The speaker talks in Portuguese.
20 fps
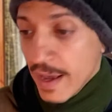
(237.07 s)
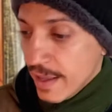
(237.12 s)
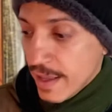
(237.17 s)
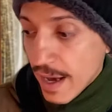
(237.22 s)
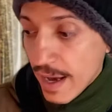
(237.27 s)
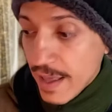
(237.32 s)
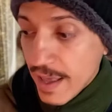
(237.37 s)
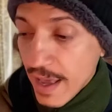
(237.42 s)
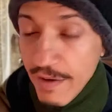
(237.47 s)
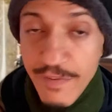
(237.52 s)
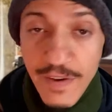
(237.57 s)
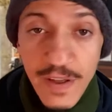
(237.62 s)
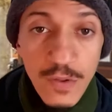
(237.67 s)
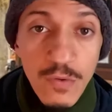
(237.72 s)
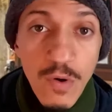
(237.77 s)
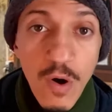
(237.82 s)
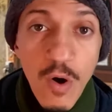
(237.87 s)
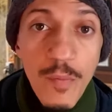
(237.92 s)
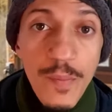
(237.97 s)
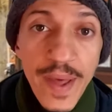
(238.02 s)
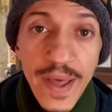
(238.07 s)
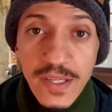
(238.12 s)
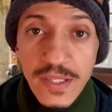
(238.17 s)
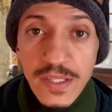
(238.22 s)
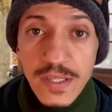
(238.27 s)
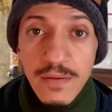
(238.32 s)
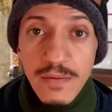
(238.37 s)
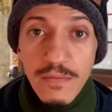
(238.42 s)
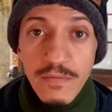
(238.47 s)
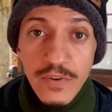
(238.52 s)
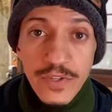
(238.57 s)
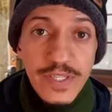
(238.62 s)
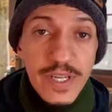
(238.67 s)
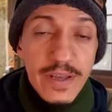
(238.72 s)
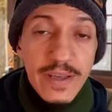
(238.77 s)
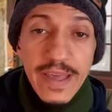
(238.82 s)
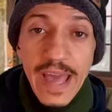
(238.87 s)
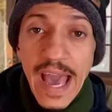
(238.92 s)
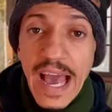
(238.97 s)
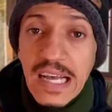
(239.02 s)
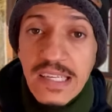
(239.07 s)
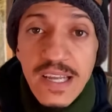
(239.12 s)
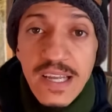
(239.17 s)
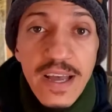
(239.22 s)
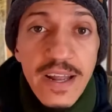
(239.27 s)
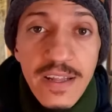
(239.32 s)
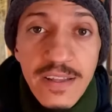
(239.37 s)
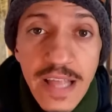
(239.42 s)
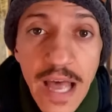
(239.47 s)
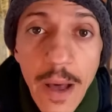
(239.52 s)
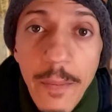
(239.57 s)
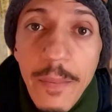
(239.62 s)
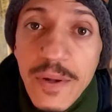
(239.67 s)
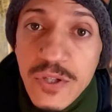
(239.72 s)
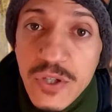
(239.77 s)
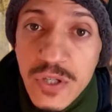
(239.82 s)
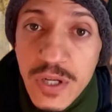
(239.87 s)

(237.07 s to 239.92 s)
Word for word: E aí, eventualmente, você quer ser intérprete de